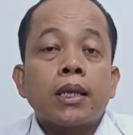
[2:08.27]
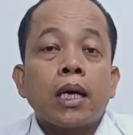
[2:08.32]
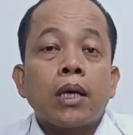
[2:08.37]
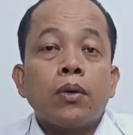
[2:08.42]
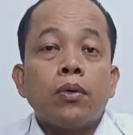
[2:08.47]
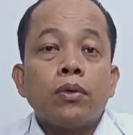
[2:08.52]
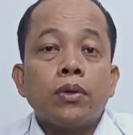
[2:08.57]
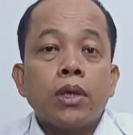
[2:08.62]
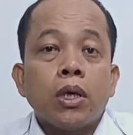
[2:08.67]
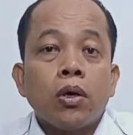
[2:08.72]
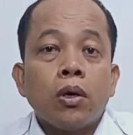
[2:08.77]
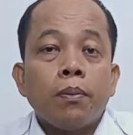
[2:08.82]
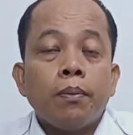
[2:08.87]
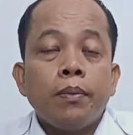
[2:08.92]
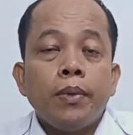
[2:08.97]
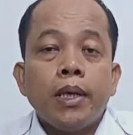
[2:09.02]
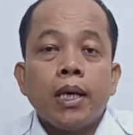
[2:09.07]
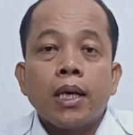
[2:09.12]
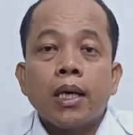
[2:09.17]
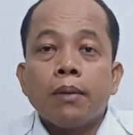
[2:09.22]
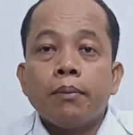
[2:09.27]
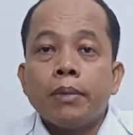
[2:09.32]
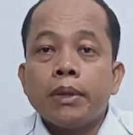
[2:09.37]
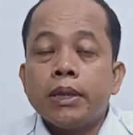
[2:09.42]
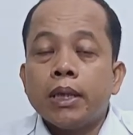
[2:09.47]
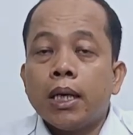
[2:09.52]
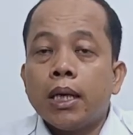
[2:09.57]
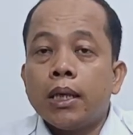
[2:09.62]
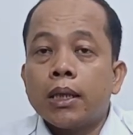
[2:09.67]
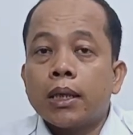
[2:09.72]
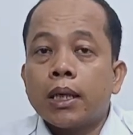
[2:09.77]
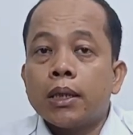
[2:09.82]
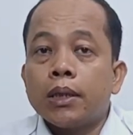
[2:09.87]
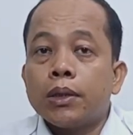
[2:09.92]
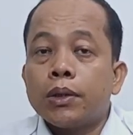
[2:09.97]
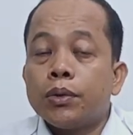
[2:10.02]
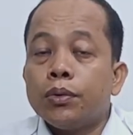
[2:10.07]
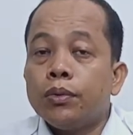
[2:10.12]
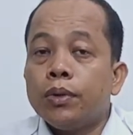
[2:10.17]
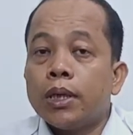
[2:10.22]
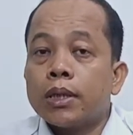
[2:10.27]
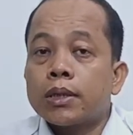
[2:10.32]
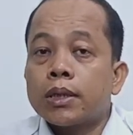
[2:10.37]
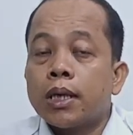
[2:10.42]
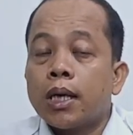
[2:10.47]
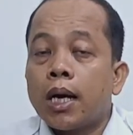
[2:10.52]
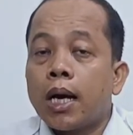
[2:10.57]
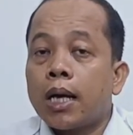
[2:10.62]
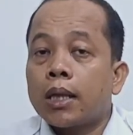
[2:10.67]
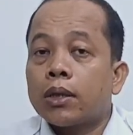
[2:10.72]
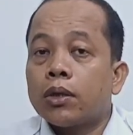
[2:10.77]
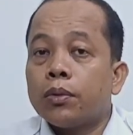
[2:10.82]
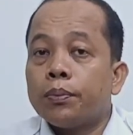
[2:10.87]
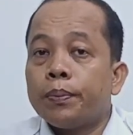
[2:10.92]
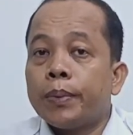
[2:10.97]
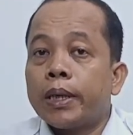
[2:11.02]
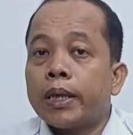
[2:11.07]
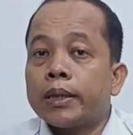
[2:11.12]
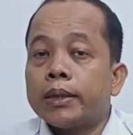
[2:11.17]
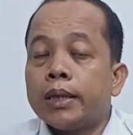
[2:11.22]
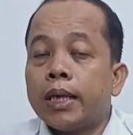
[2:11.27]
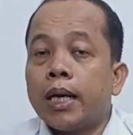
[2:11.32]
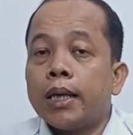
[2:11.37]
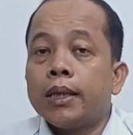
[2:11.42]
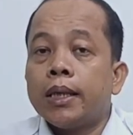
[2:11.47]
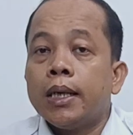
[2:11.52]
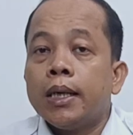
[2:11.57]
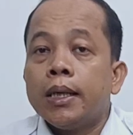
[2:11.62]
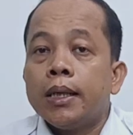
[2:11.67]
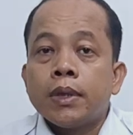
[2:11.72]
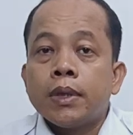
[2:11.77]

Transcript: tanggung jawab dalam menjalankan tugas atau pekerjaan